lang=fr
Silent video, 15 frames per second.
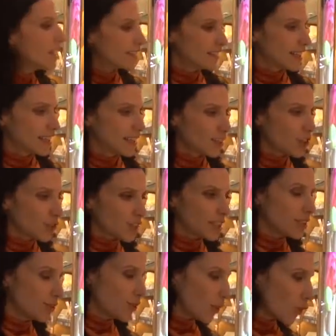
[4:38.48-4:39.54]
déclinés dans les
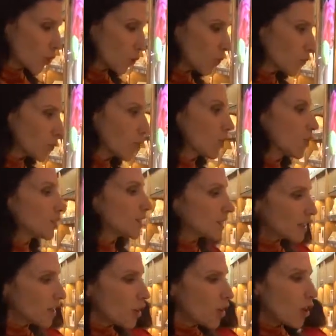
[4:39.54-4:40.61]
différentes
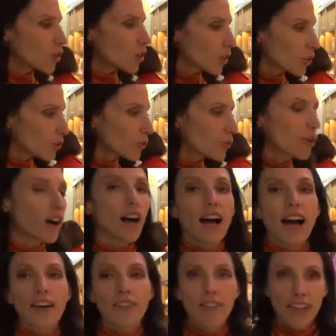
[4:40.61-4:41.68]
contenances encore une fois,
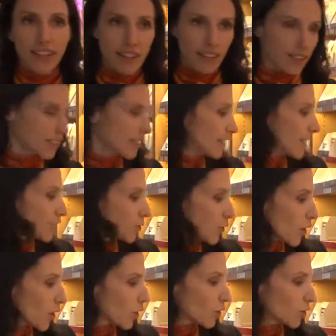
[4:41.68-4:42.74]
avec des
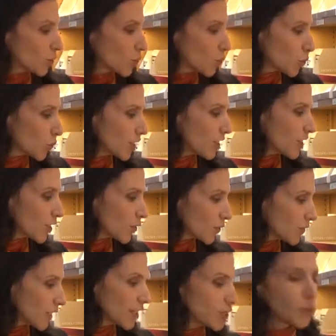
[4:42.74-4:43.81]
testeurs, quand ce sont des agents
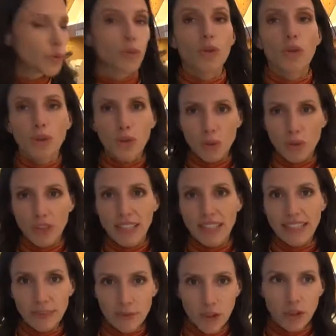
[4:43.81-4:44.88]
de texture, quand ce sont des
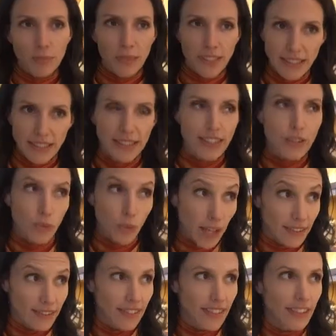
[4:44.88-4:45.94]
actifs cosmétiques qui sont
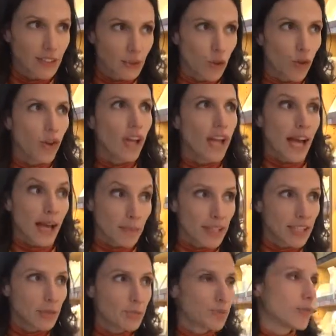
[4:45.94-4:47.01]
intéressants à
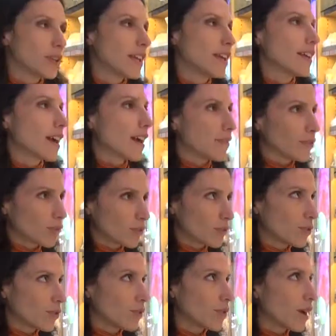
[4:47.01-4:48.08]
manipuler
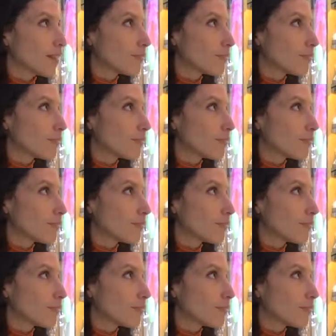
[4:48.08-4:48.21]
avant, euh,